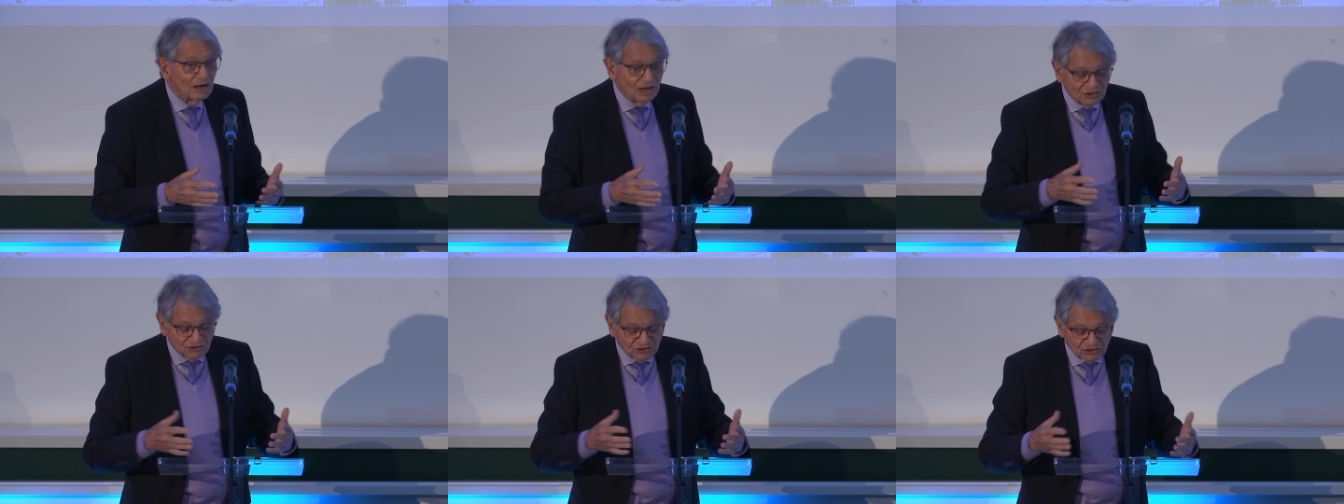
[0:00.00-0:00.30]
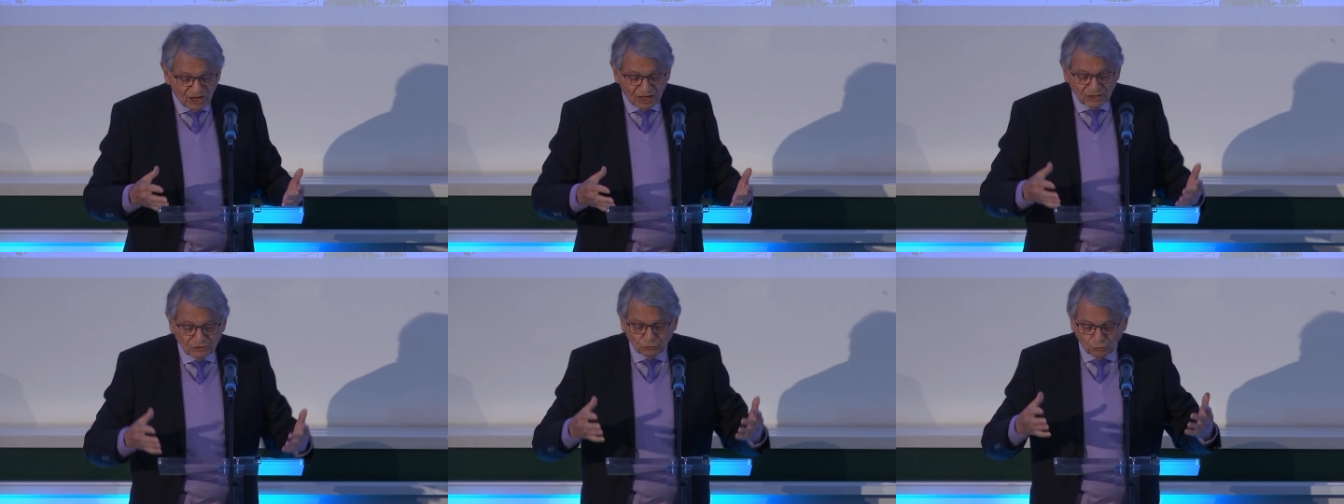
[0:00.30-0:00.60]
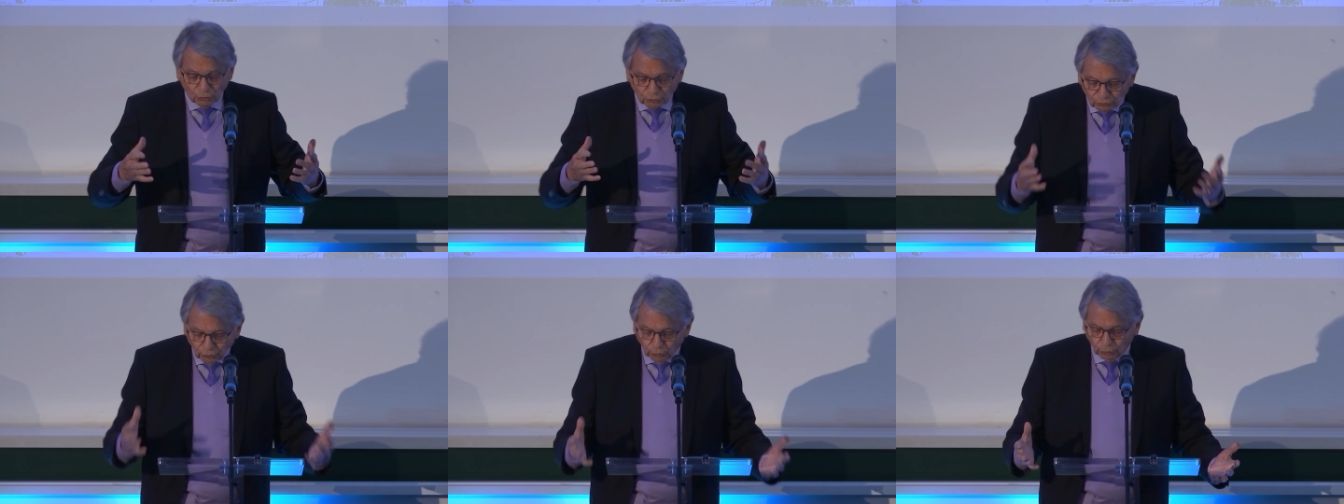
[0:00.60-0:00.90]
les uns
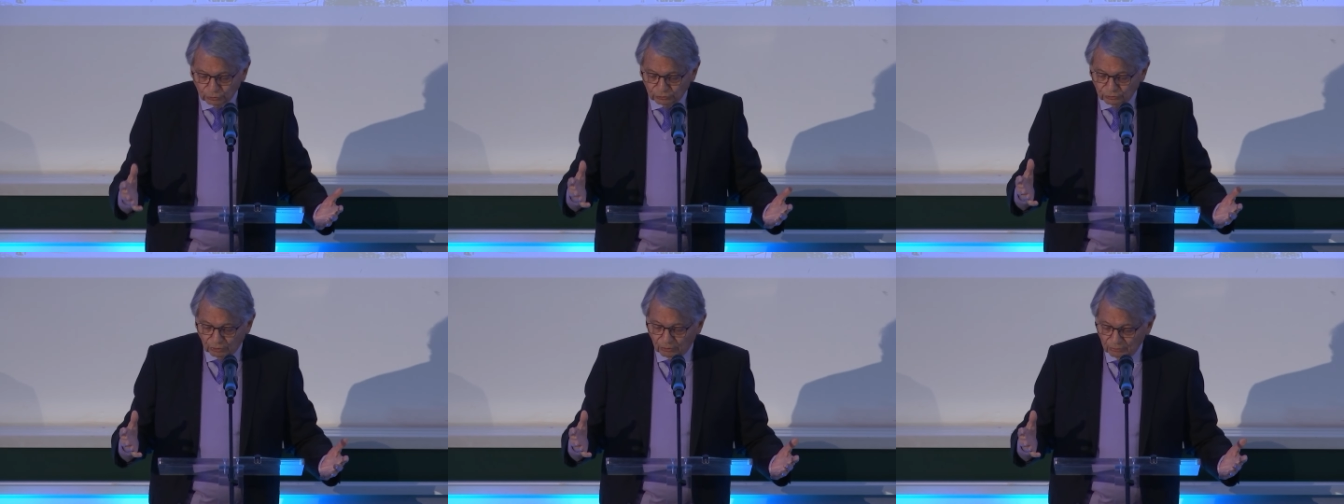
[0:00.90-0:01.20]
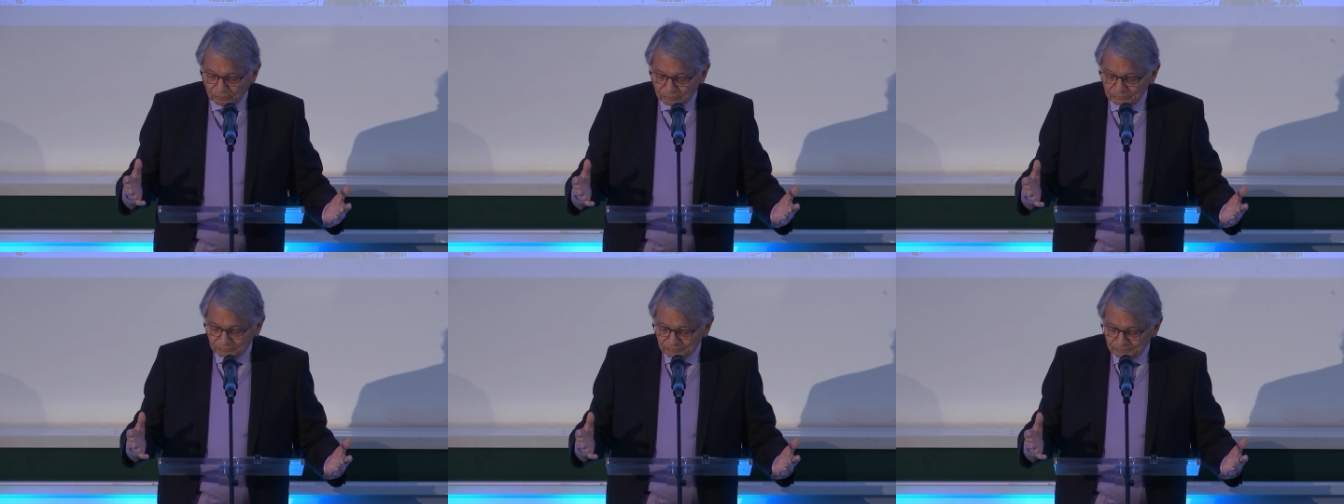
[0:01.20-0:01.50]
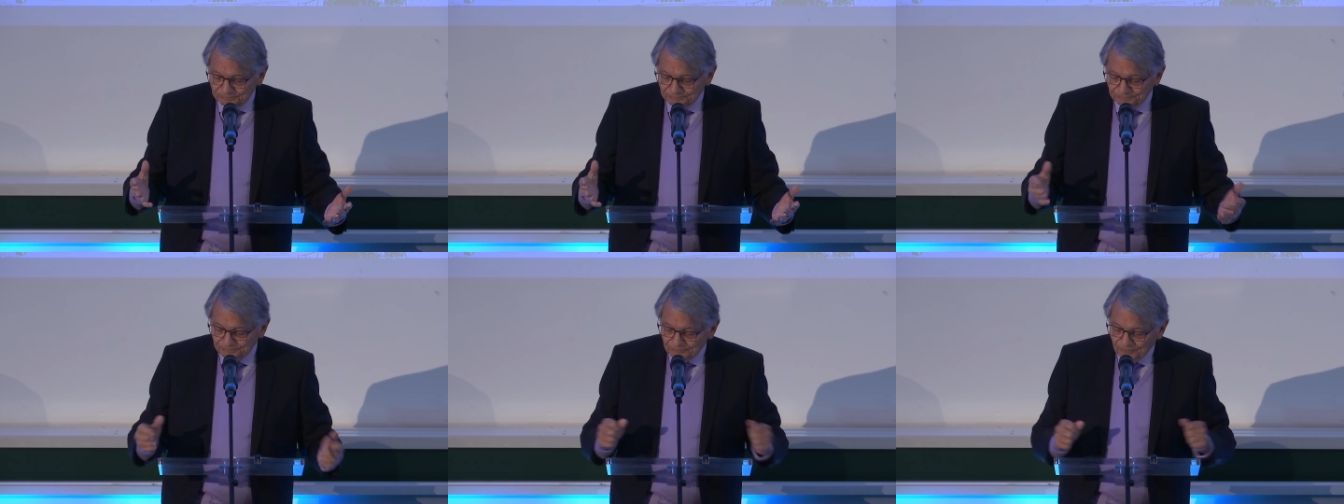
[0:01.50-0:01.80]
aux autres.
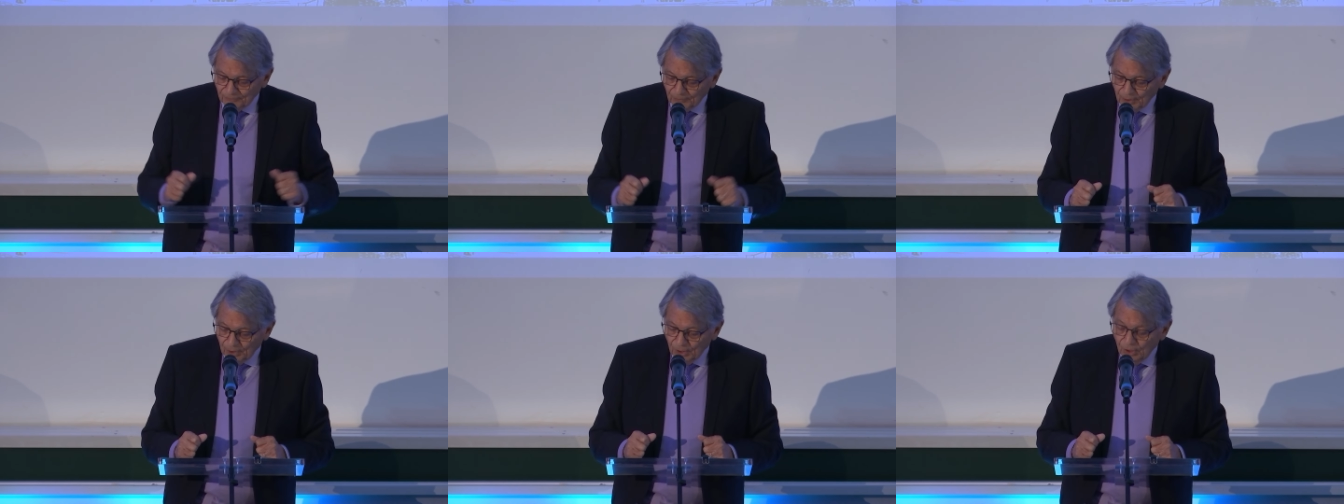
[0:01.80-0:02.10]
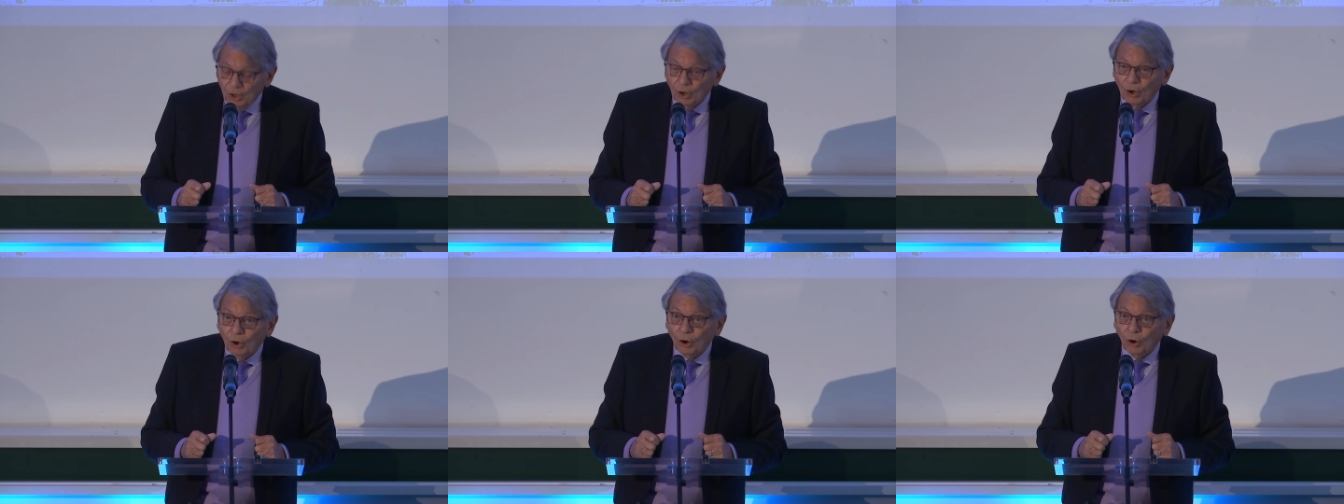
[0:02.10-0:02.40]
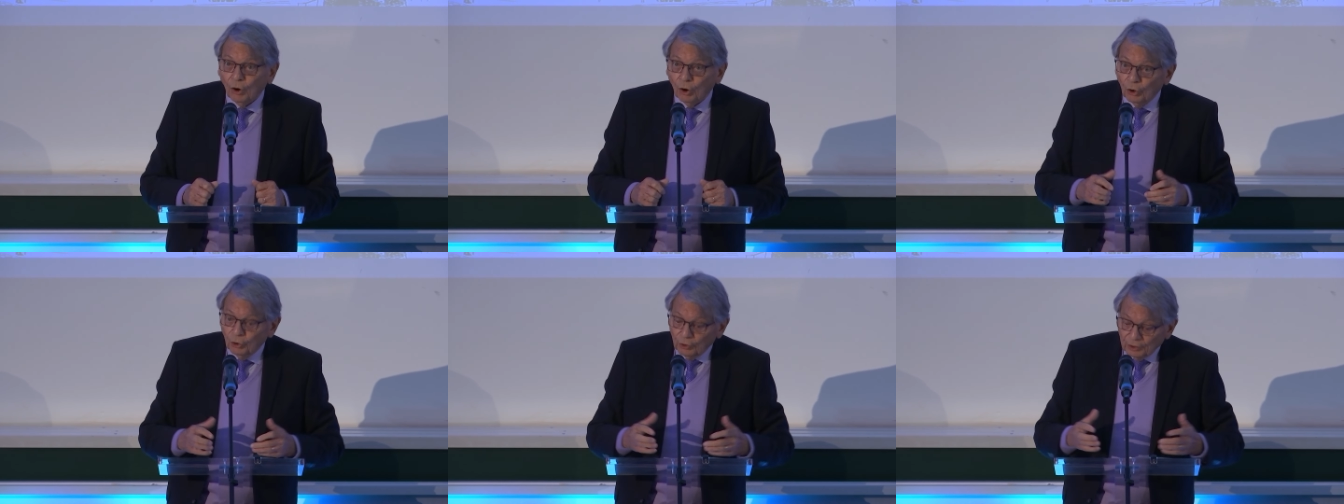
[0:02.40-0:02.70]

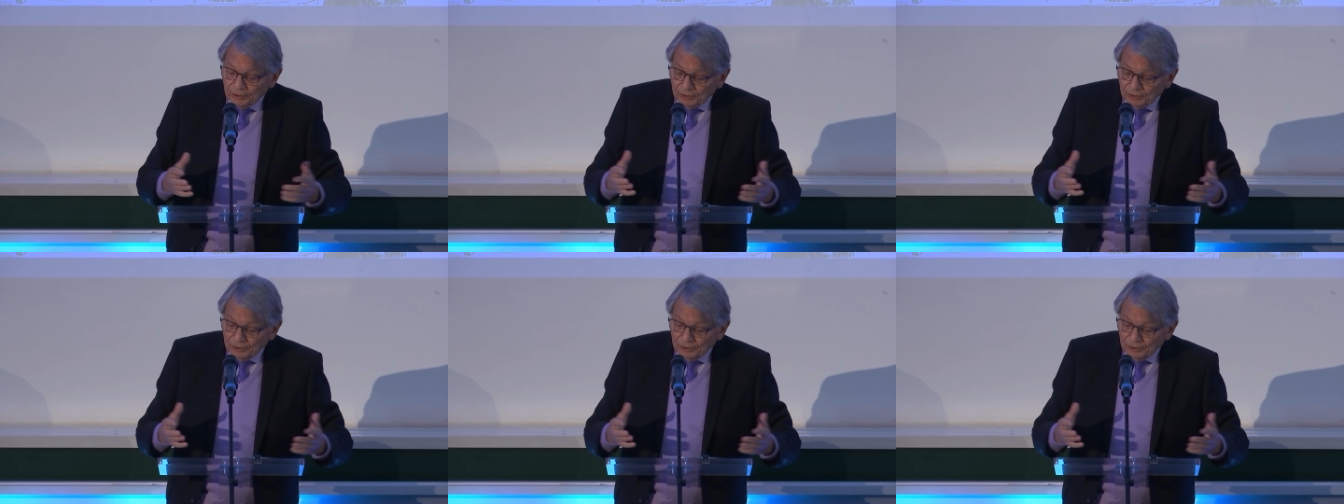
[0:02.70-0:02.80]
Or,